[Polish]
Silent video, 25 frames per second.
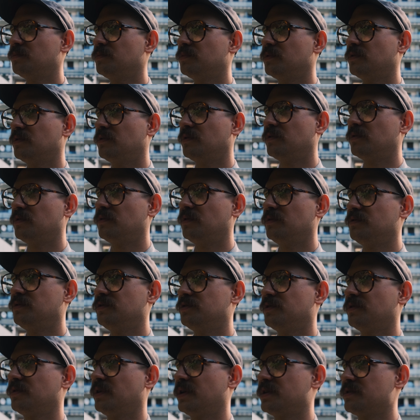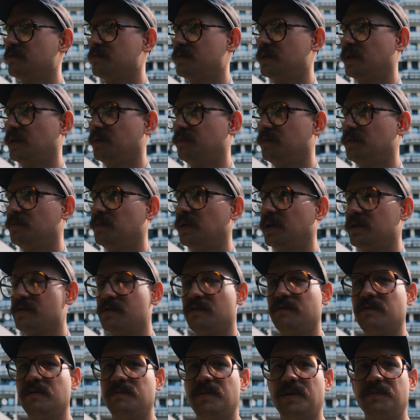bo oni się kojarzą z takimi
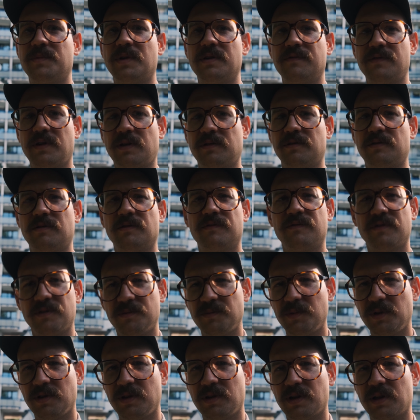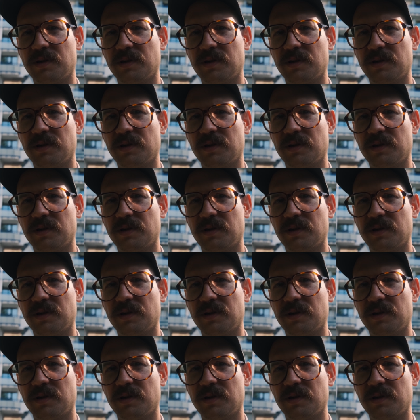bardziej filmami efektowymi,